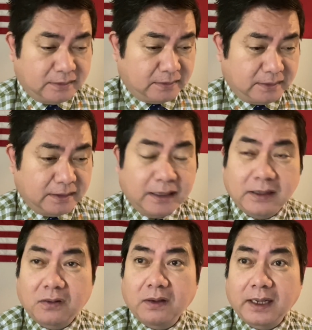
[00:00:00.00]
gây
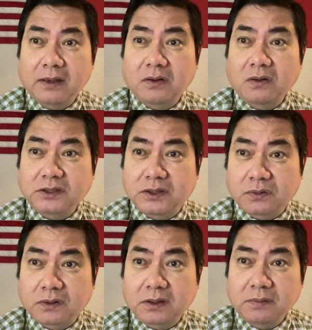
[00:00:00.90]
khó khăn khó chịu
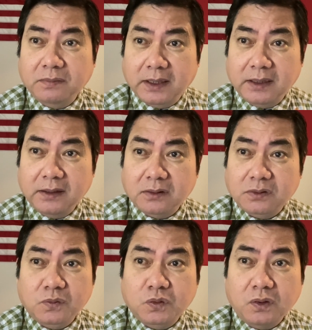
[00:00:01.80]
cho nước Mỹ cho
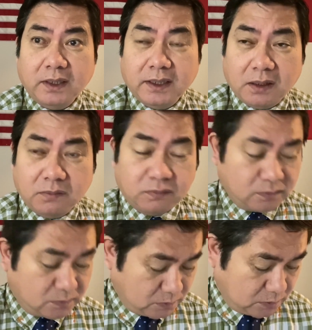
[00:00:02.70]
Trung Quốc hay không
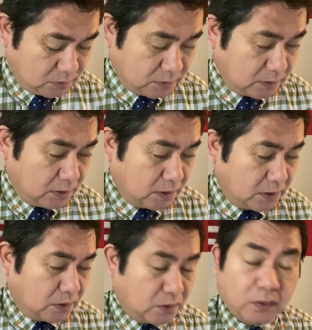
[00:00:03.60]

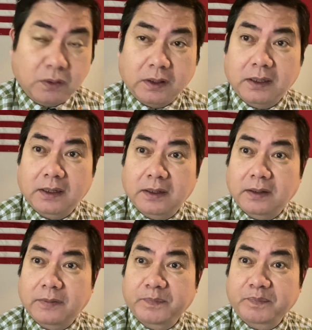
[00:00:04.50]
rồi à,
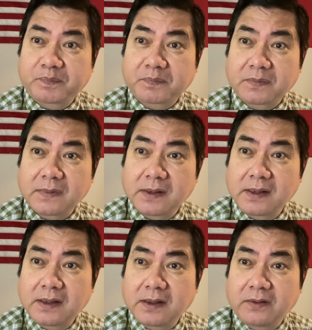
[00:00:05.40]

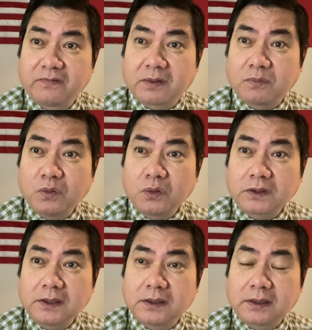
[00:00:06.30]
việc mua
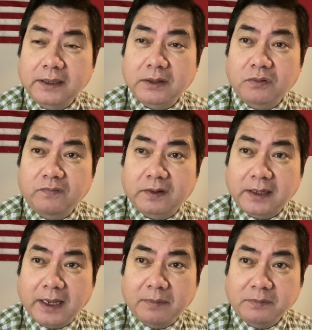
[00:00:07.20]
tên lửa này của Việt
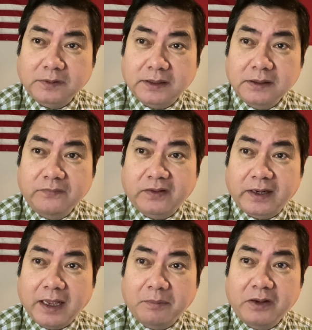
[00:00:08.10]
Nam sẽ đưa Việt
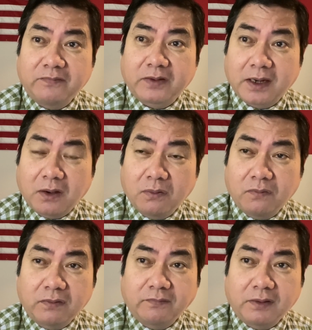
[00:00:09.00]
Nam đi về đâu
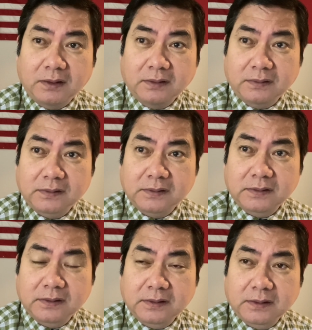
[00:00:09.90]
vân vân
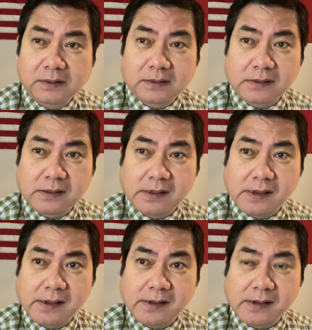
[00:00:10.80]

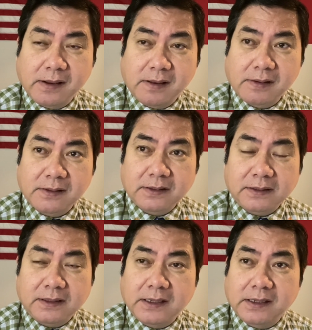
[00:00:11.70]
à,
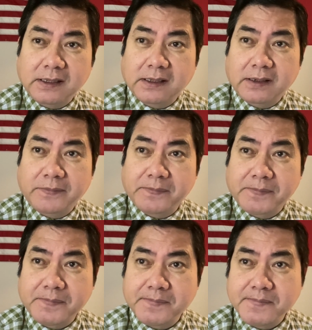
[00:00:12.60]
thì à,
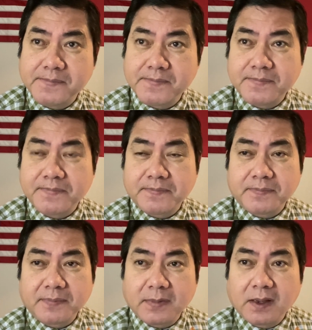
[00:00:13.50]

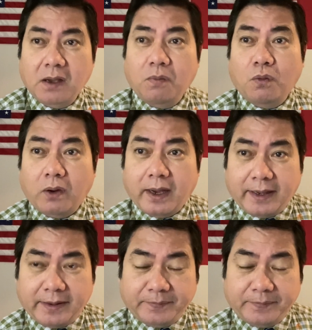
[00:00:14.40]
hôm qua